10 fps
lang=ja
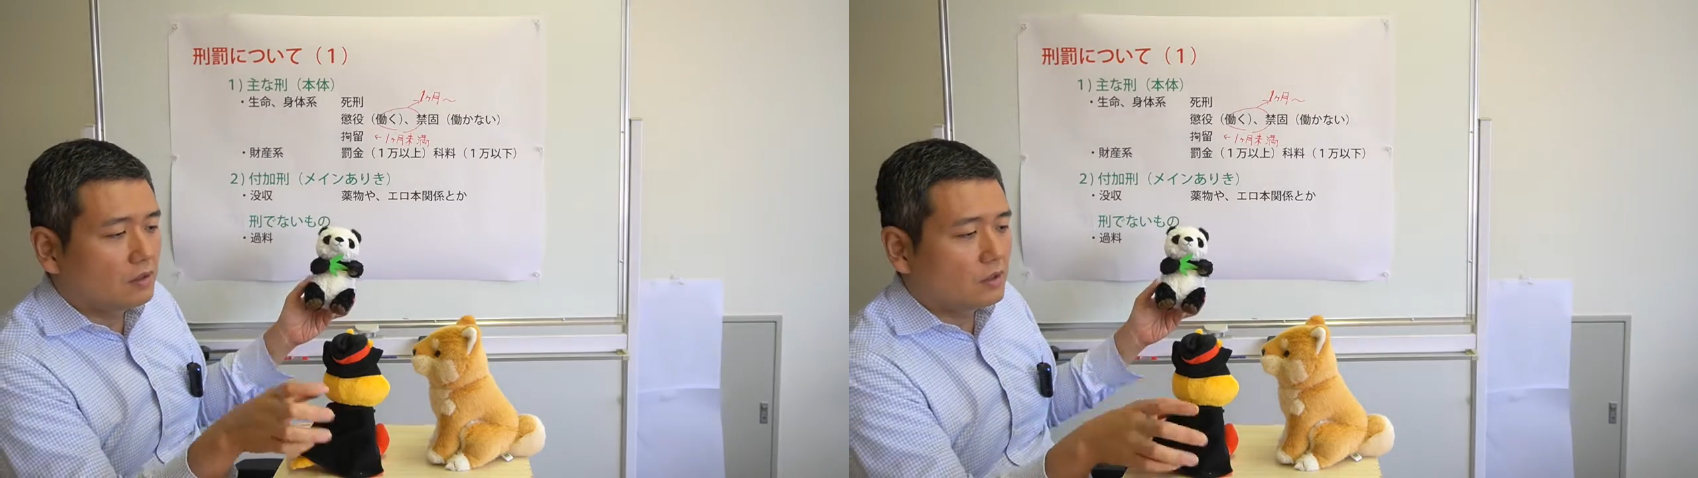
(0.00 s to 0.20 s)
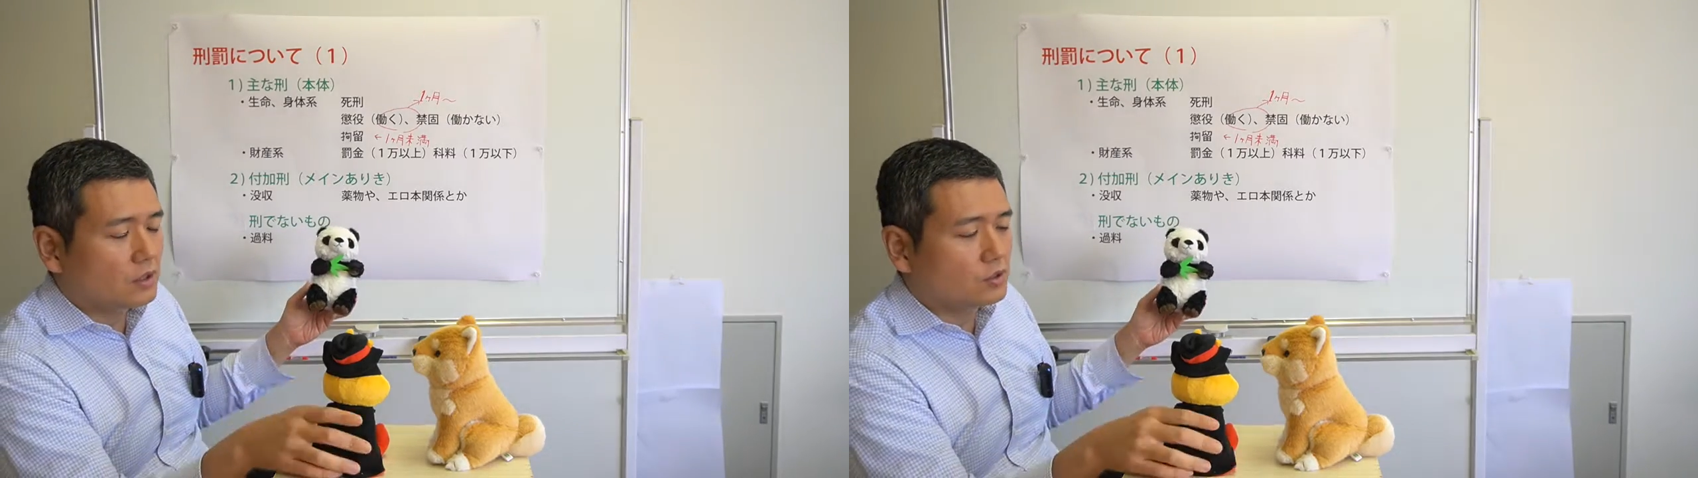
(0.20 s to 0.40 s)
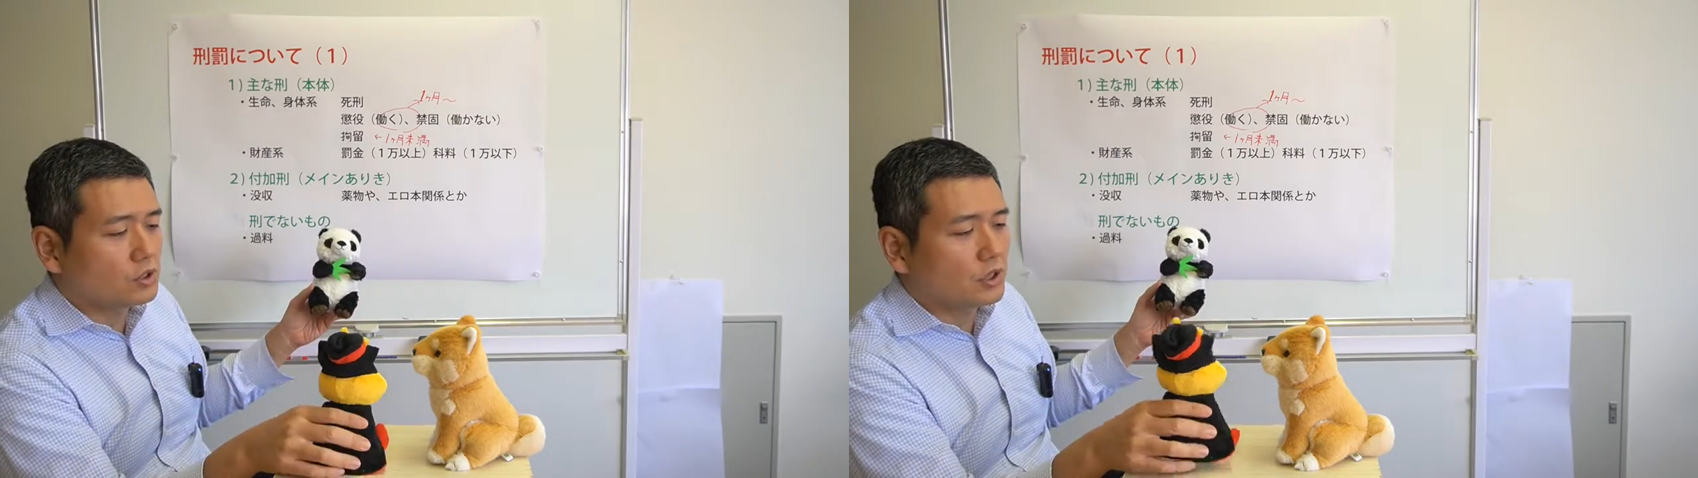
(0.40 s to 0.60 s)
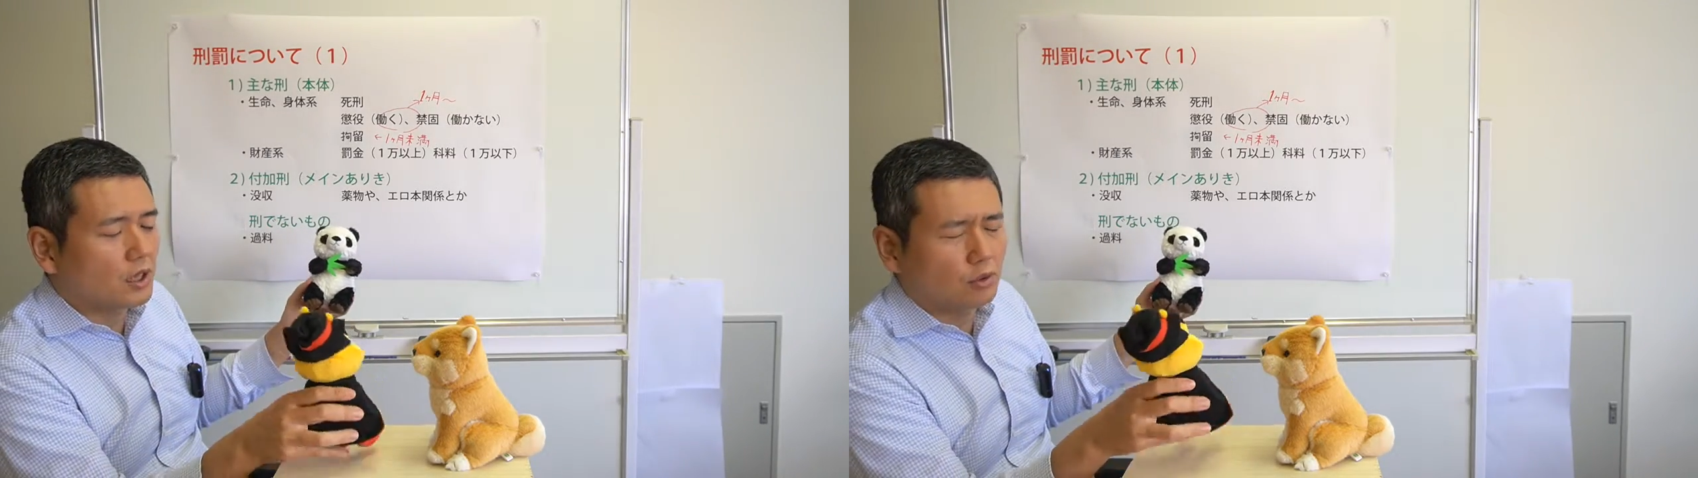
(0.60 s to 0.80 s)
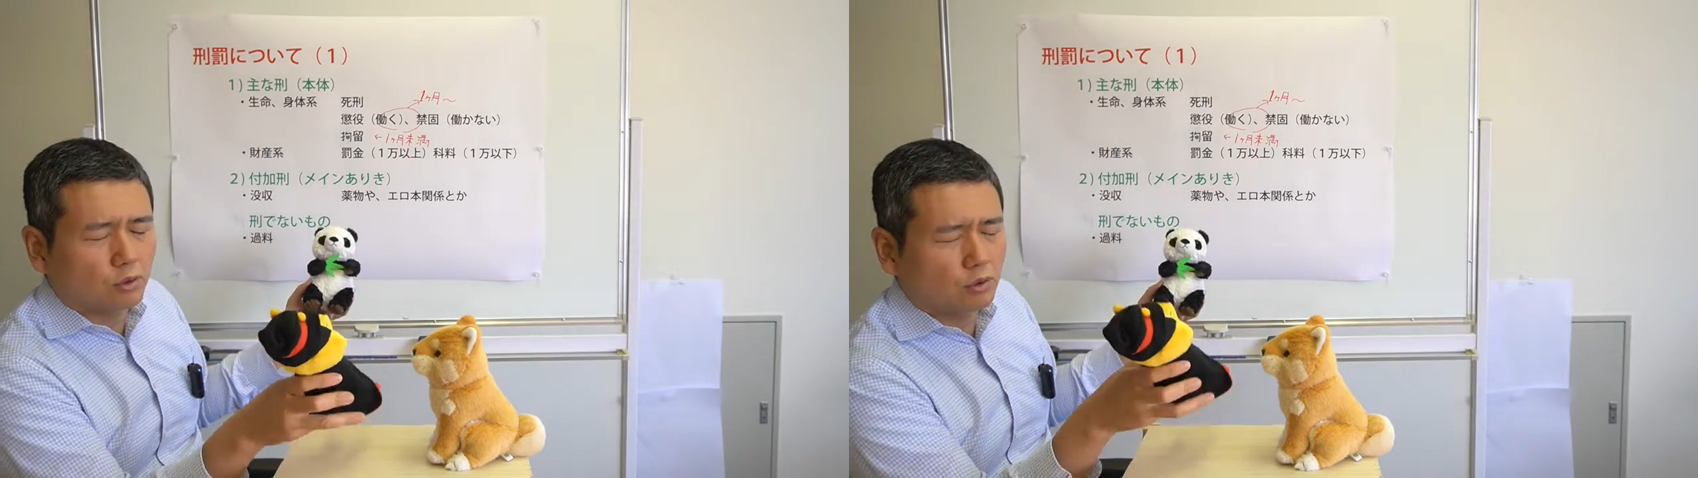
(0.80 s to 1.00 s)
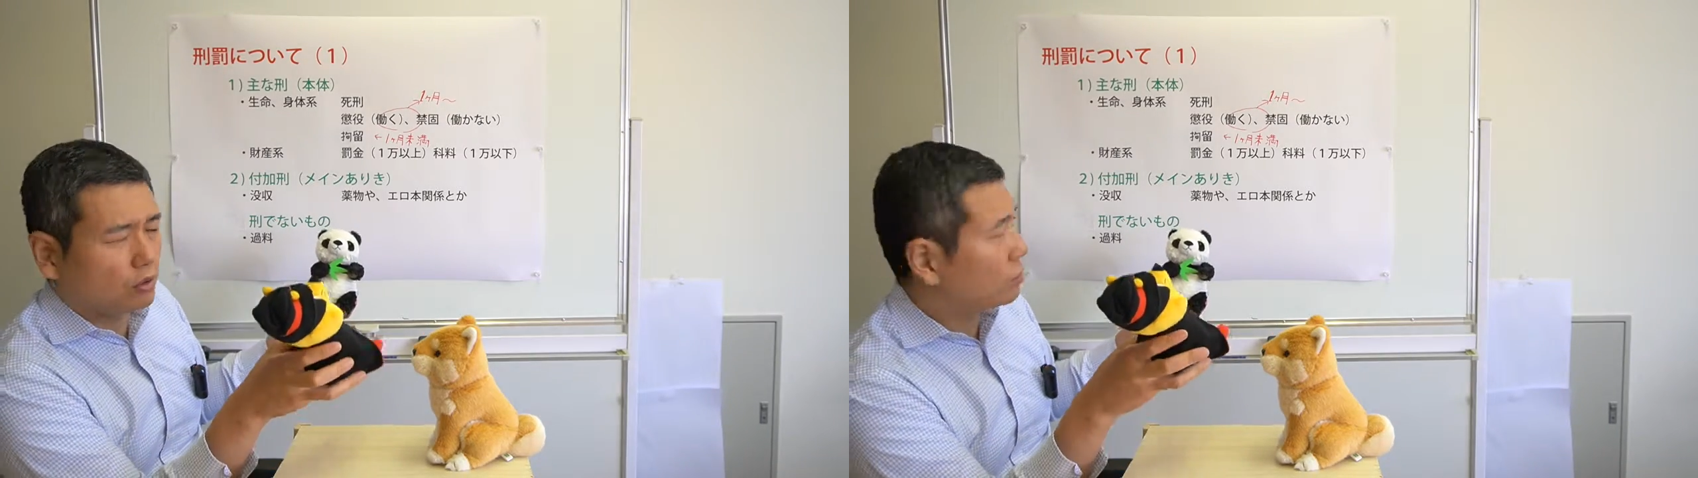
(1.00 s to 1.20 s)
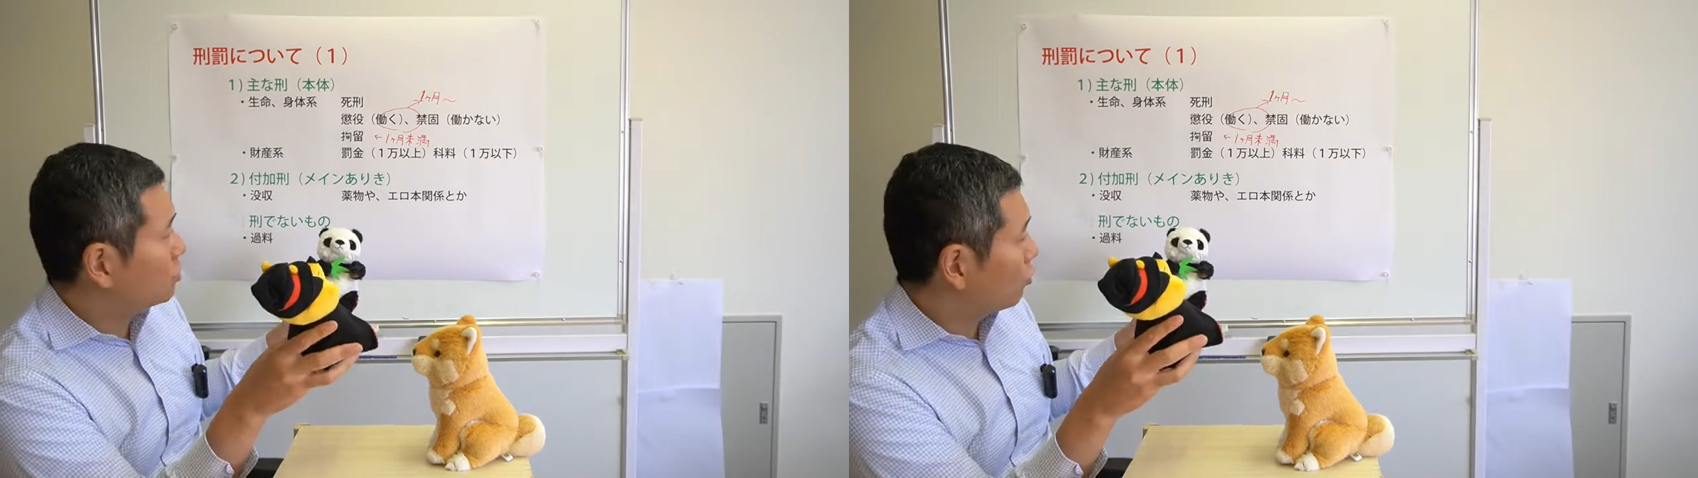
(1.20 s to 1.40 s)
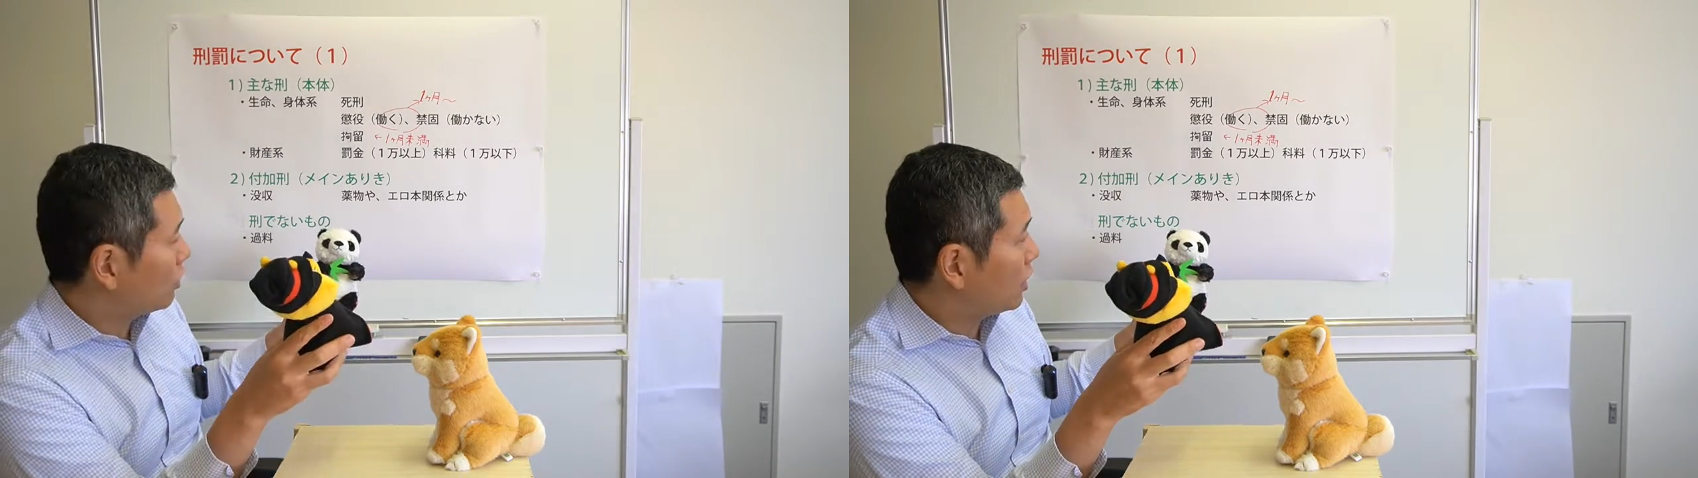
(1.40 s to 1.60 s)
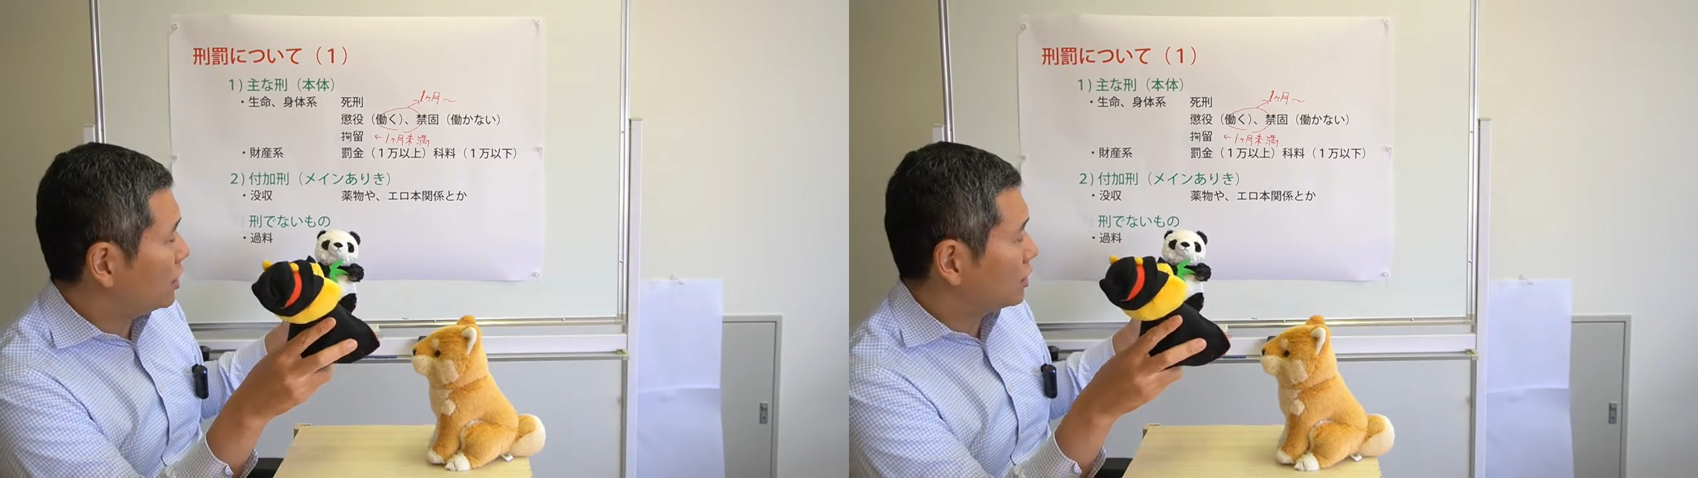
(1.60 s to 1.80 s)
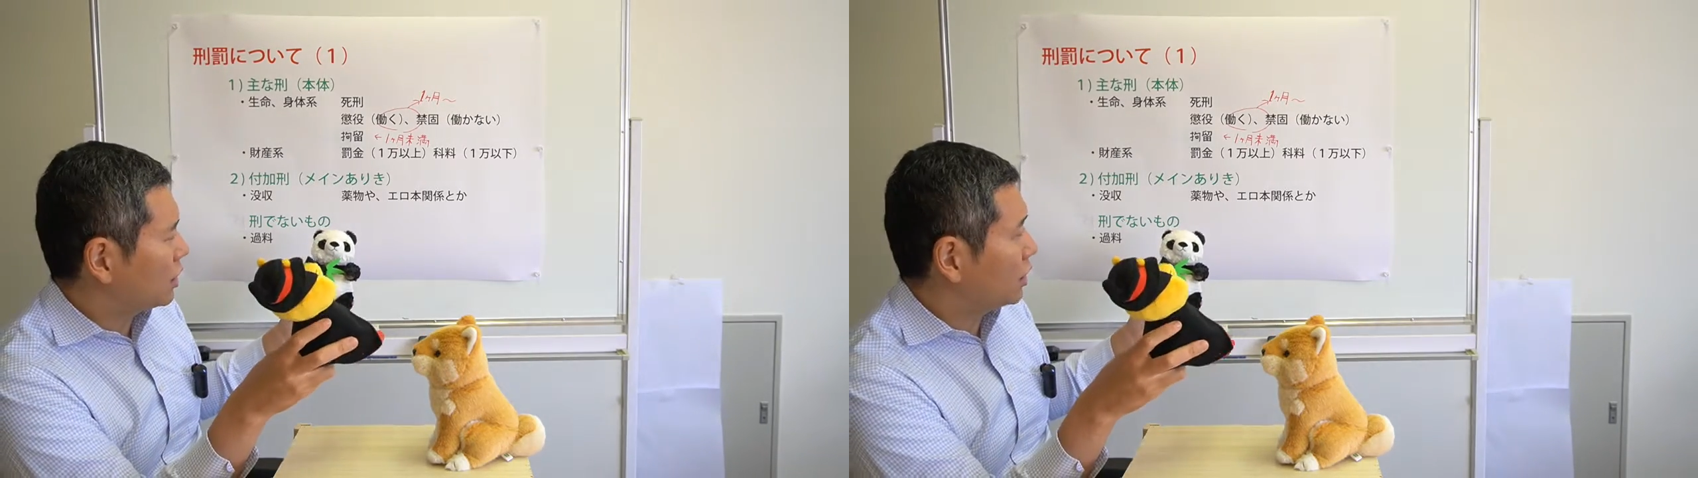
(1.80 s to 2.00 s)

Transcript: 多重人格がと遠くから話しか